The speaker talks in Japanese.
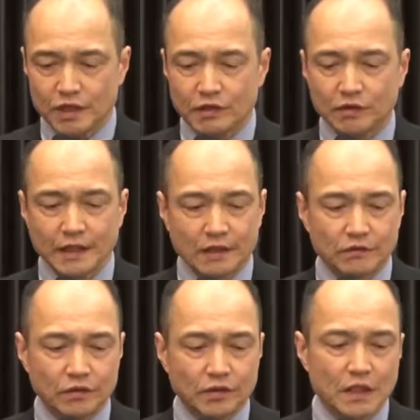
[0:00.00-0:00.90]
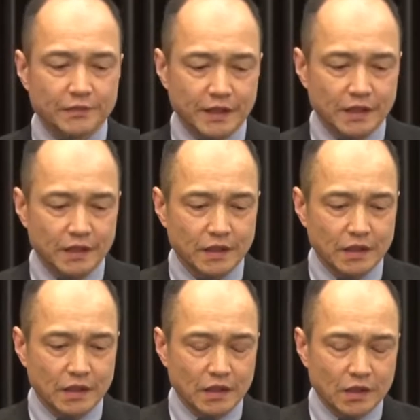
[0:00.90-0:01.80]
ロジェクトであると言えます
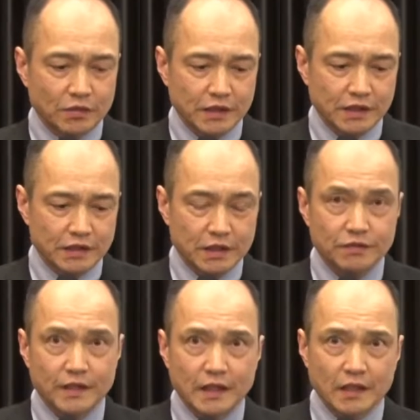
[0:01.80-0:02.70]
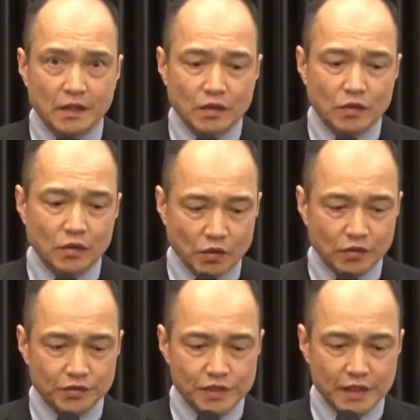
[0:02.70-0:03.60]
私たちは
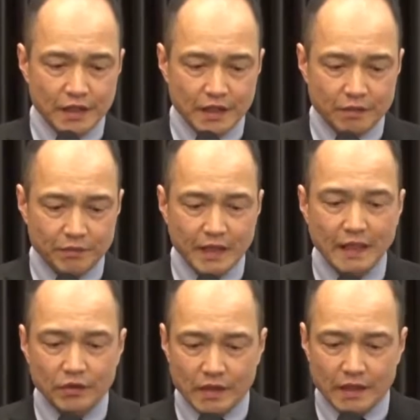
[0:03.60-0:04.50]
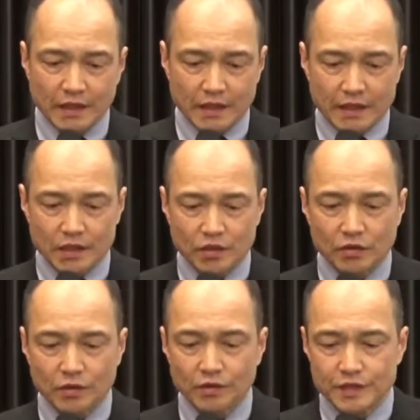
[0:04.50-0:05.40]
心を知り未来を考え
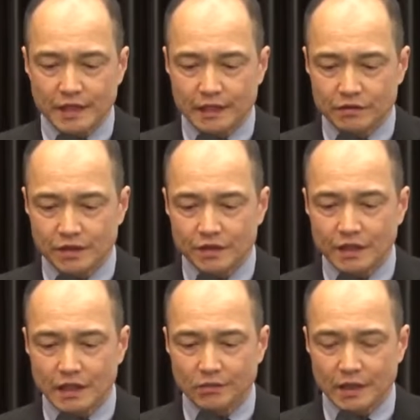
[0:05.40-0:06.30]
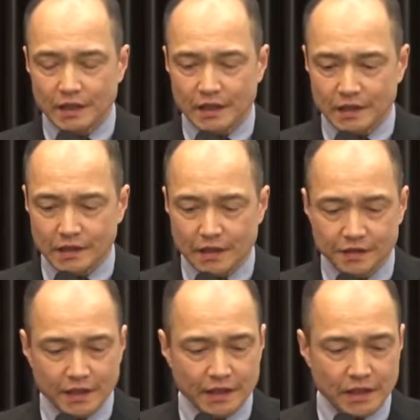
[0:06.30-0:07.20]
より良い社会の実現に向けて
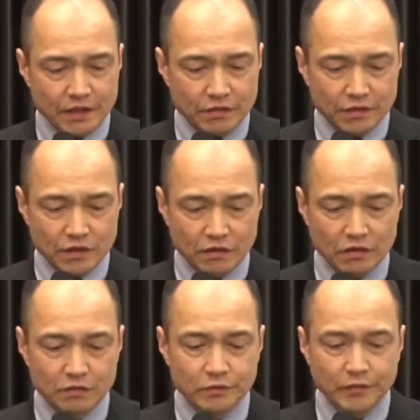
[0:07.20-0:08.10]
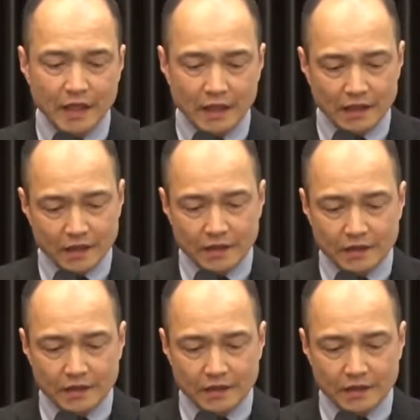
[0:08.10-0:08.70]
学際研究に取り組む場